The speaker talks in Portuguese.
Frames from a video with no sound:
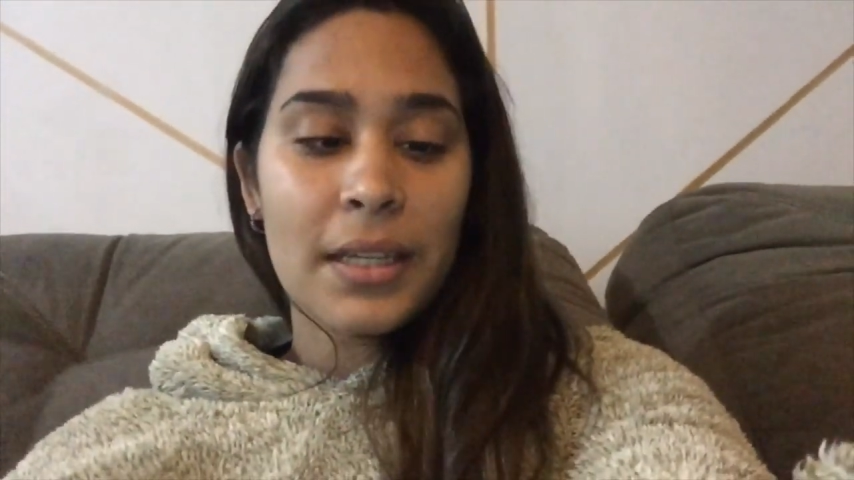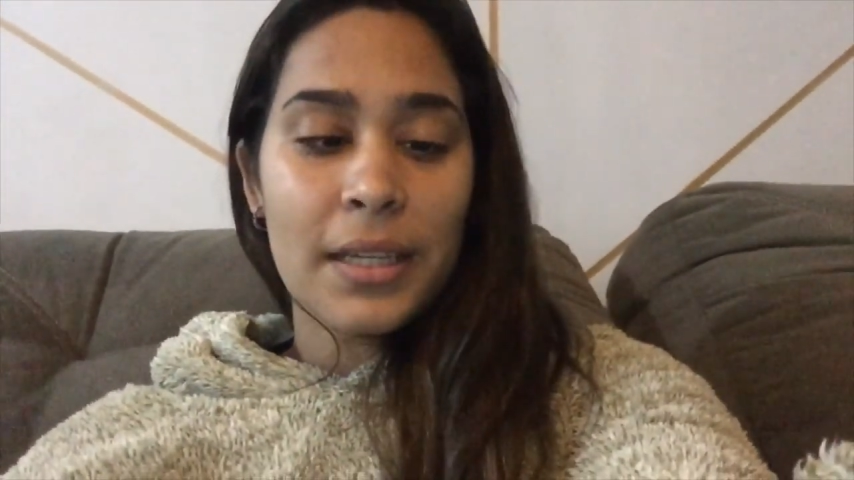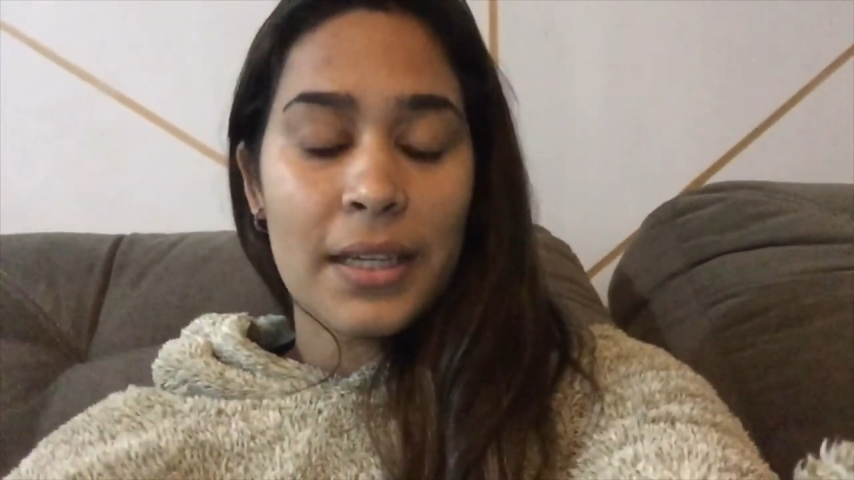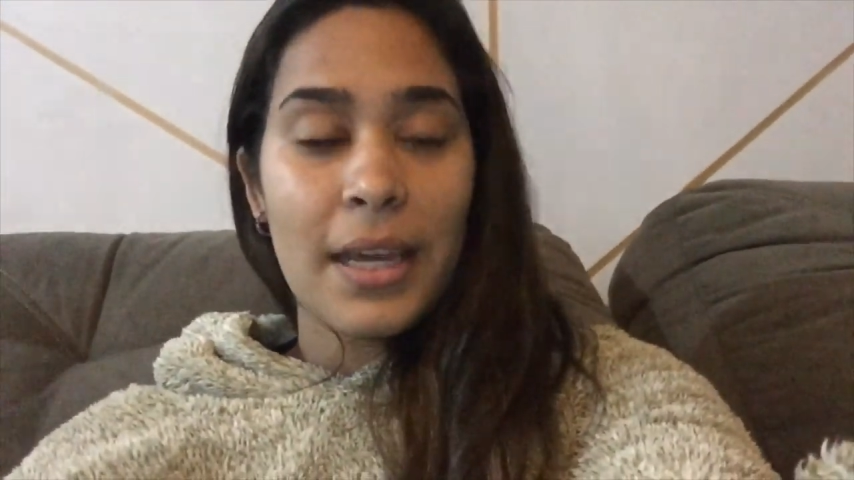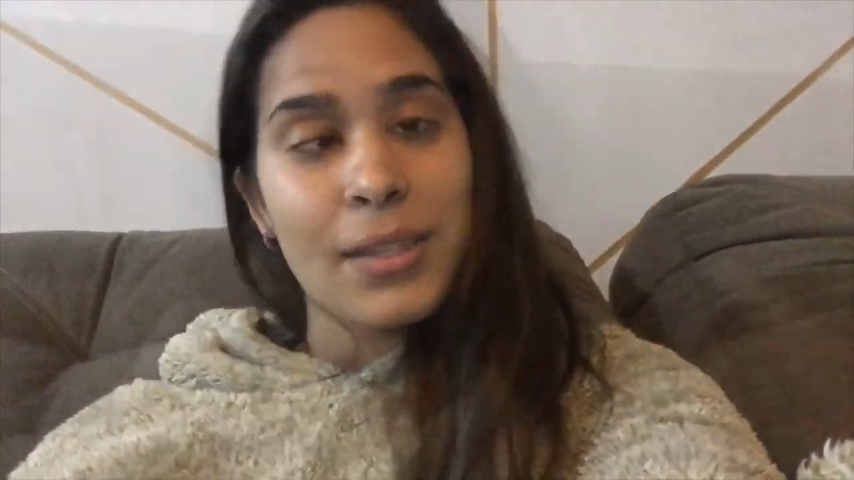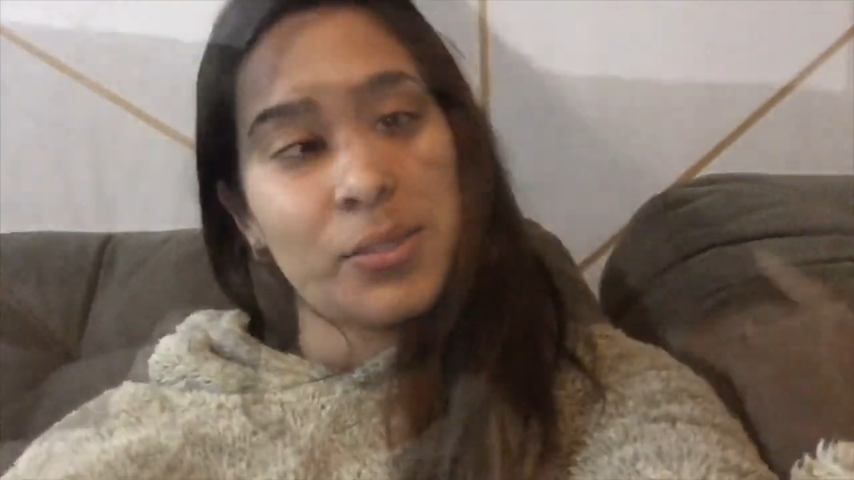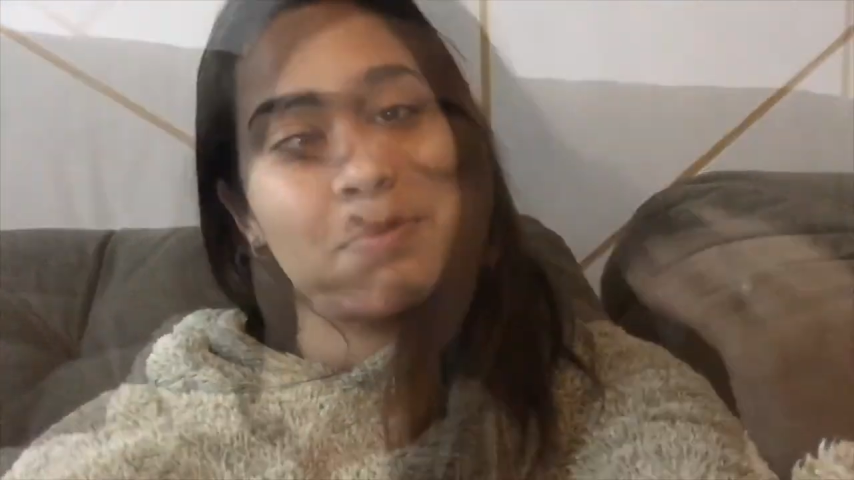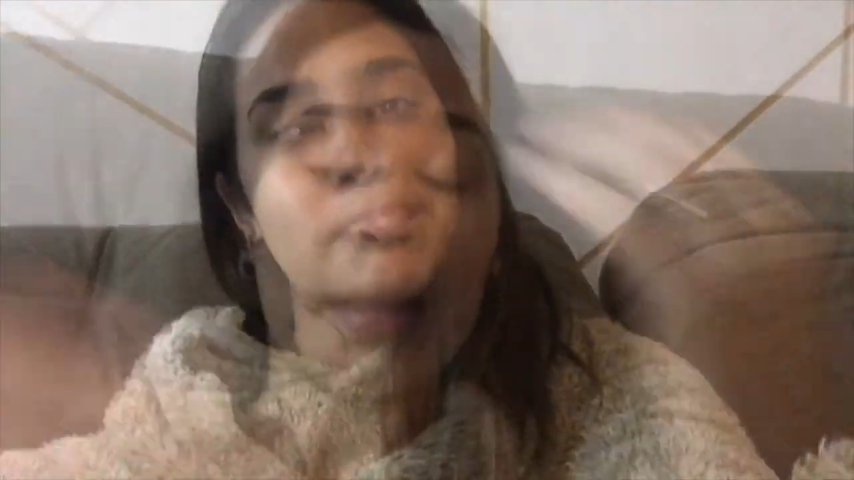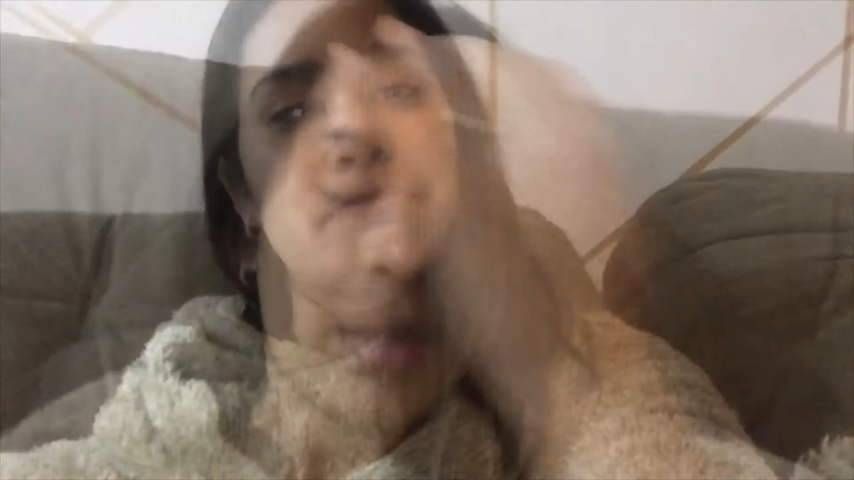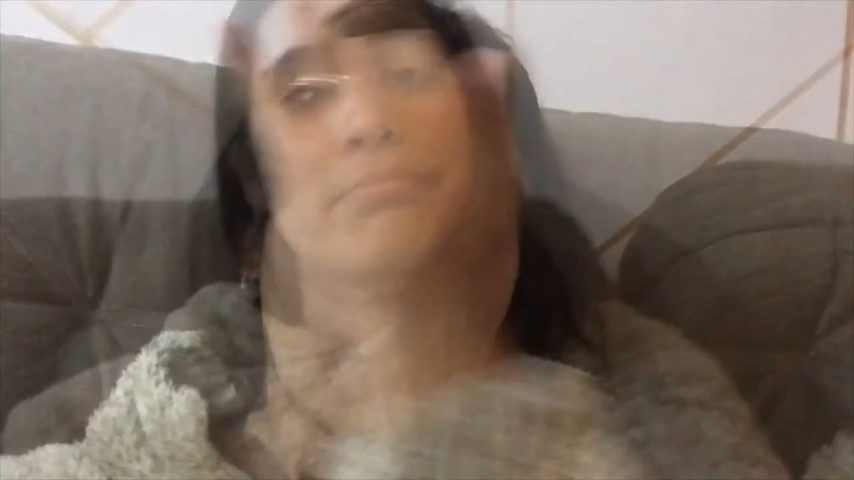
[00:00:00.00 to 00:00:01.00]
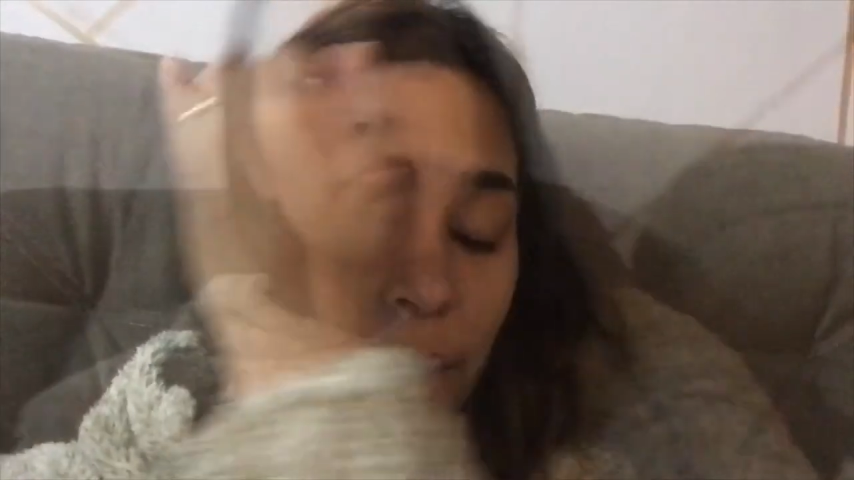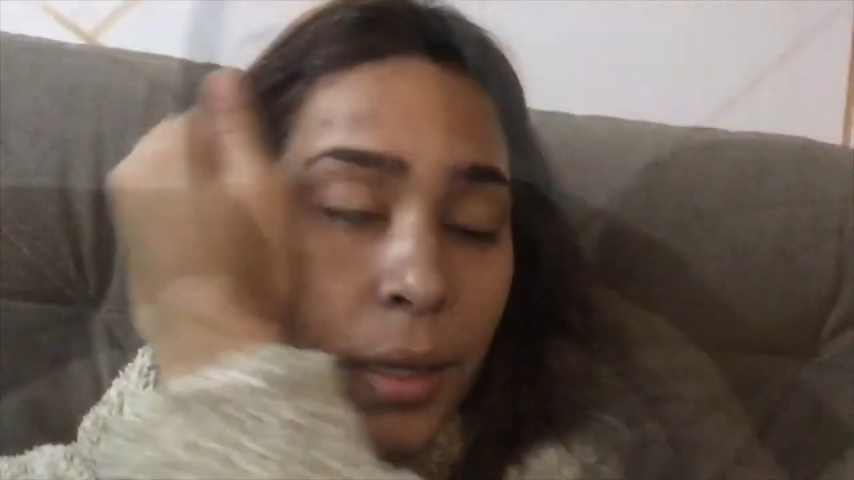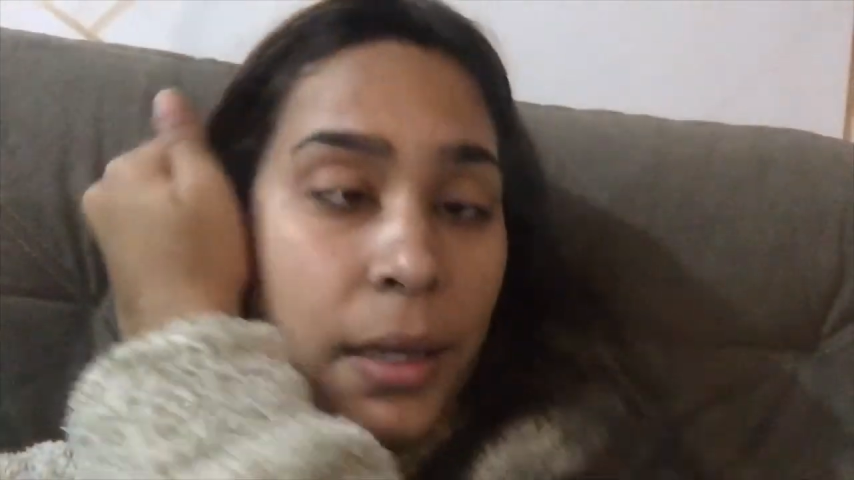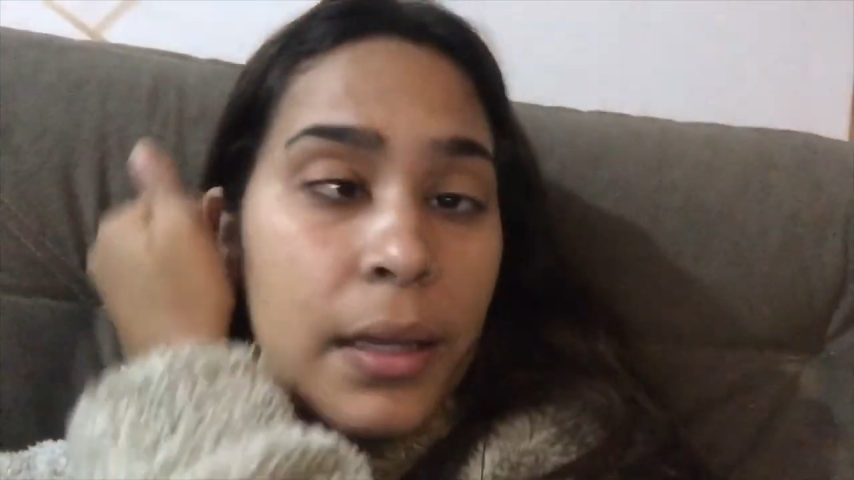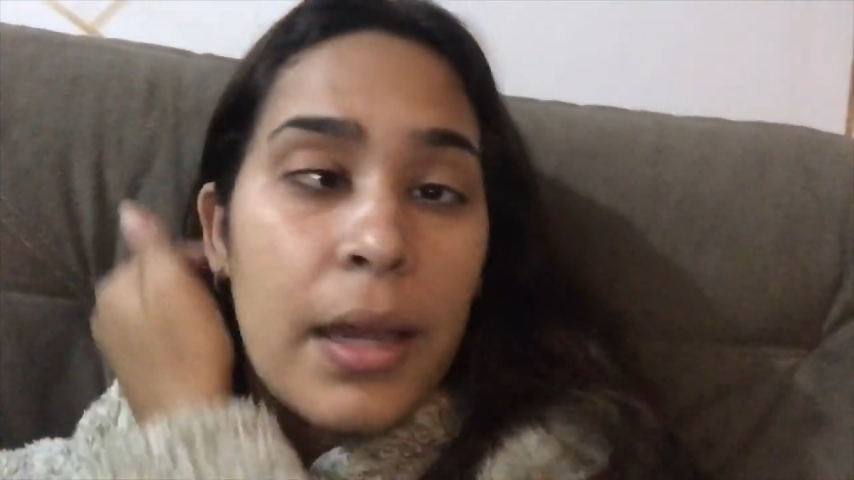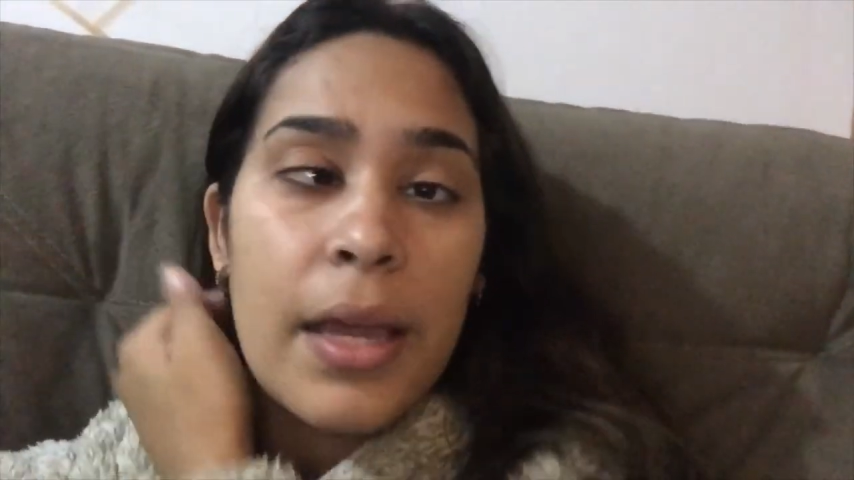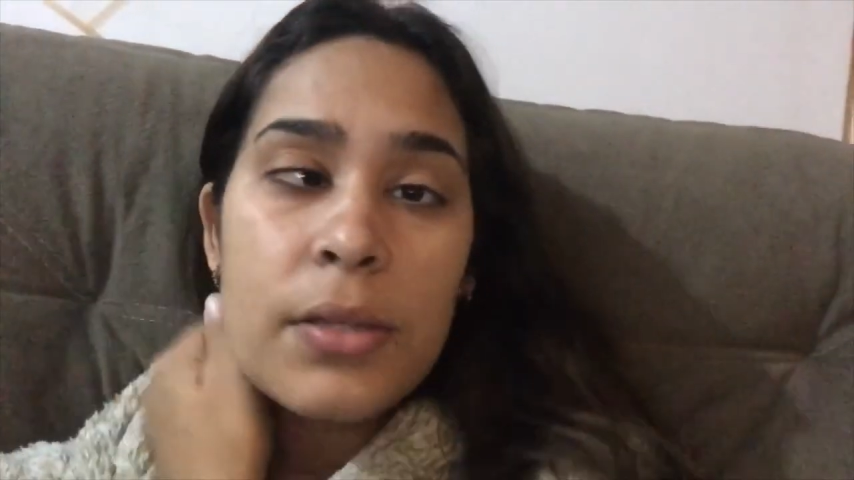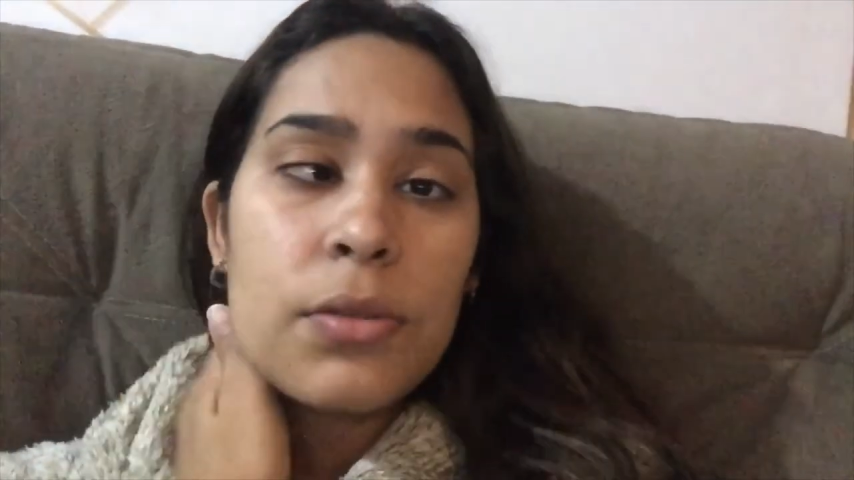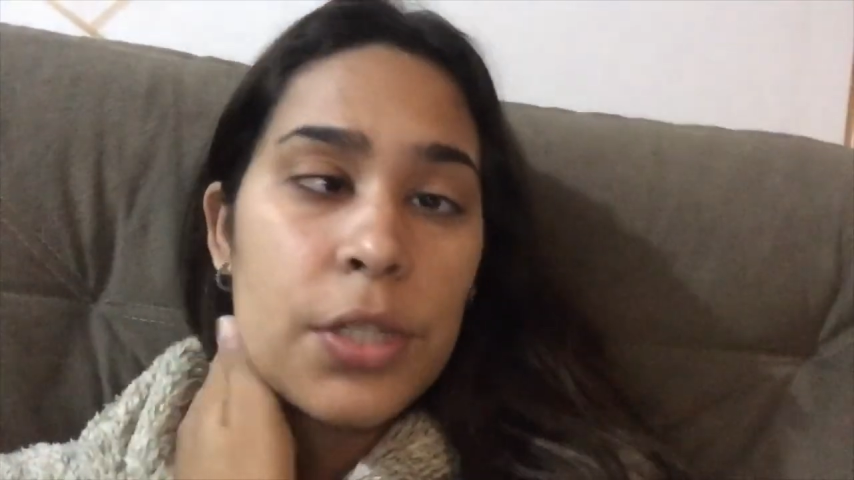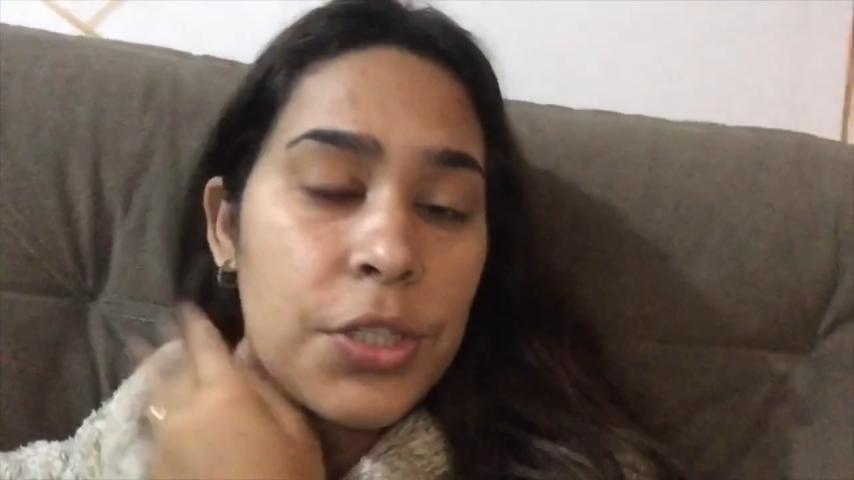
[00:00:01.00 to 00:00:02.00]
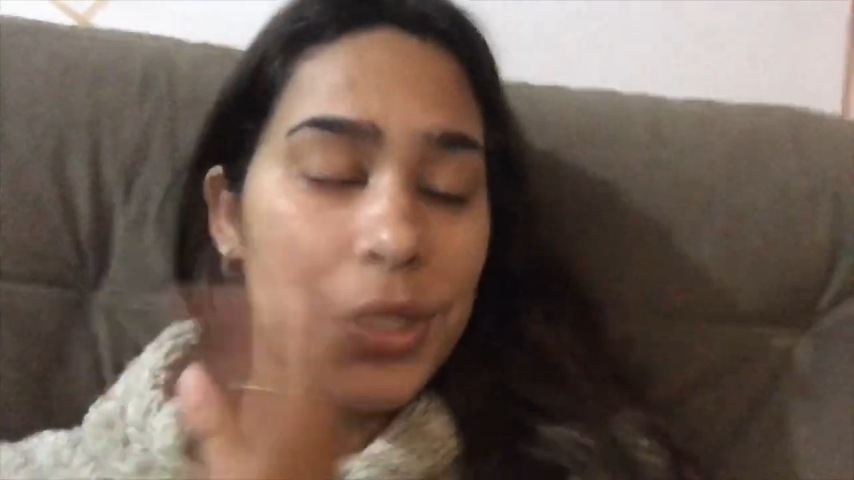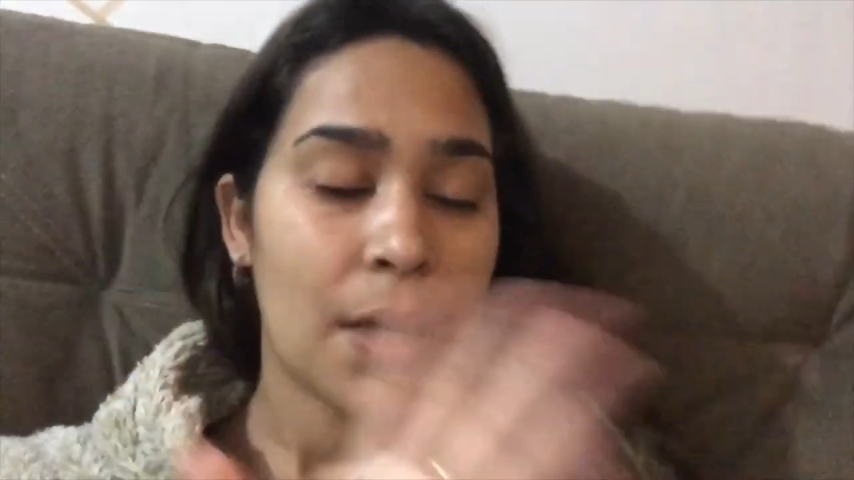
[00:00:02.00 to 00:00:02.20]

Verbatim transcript: E é isso. E é isso, gente.